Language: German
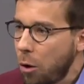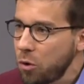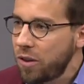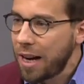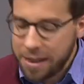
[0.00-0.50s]

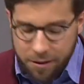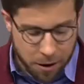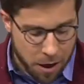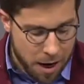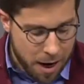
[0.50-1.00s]

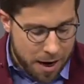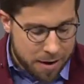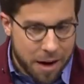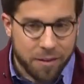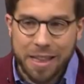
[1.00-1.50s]
Haushalte,
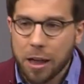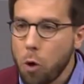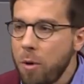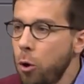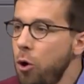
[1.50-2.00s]
dass ihre
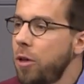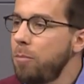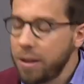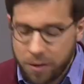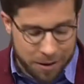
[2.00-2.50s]
überhöhte
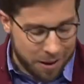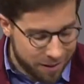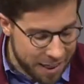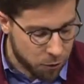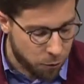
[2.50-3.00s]
Miete
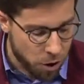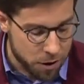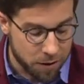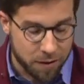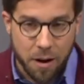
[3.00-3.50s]
gesenkt
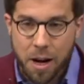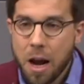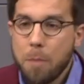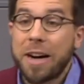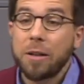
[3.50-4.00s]
worden ist.
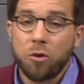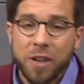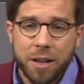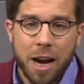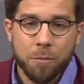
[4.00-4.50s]
Bei
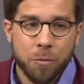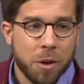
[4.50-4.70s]
Twitter,